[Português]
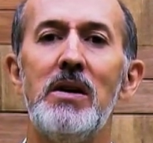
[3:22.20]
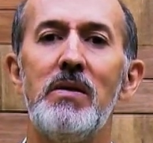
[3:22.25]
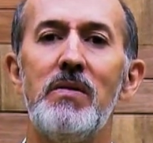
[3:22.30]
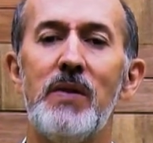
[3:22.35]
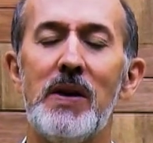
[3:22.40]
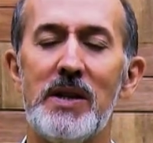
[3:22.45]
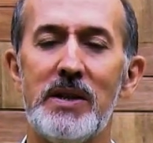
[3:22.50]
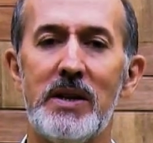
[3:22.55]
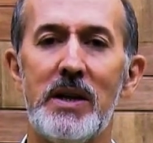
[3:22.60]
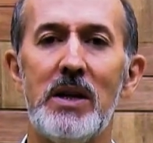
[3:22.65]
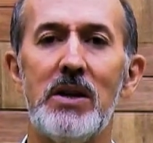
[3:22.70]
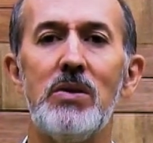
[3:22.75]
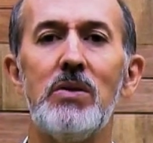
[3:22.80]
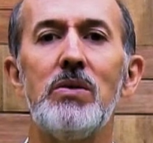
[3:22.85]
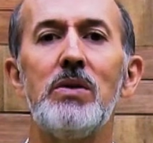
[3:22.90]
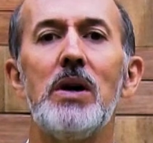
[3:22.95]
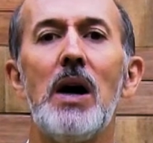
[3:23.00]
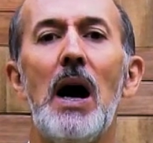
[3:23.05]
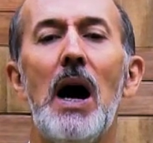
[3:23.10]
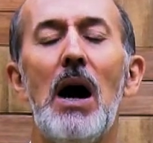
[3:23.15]

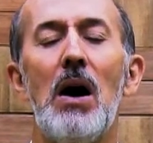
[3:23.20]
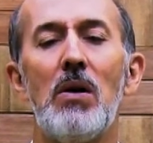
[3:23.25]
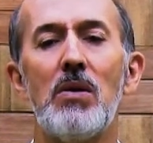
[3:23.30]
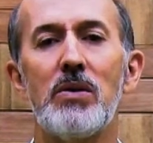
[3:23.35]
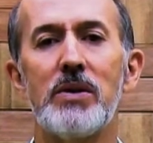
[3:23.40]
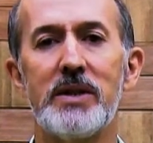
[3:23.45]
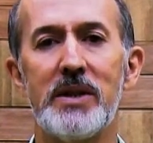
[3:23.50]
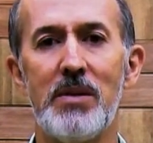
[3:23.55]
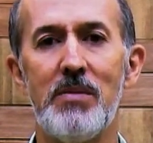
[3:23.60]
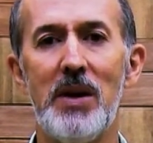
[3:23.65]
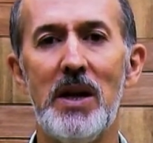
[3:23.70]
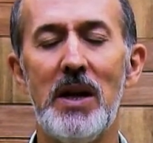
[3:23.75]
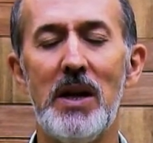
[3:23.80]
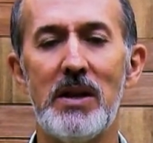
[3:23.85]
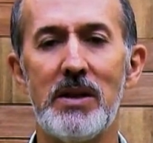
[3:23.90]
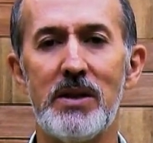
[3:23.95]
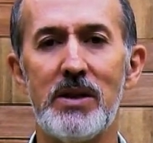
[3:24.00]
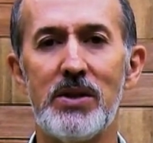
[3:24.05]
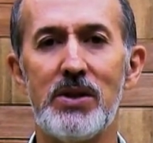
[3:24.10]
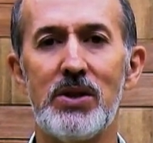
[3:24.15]
fazendo algo
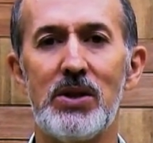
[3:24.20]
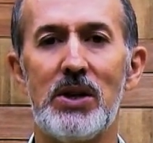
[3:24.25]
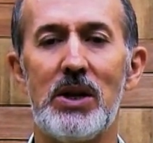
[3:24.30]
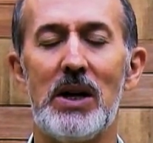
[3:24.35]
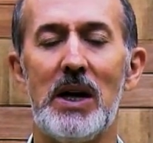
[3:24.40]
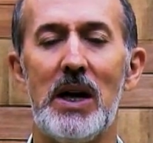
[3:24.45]
semelhante,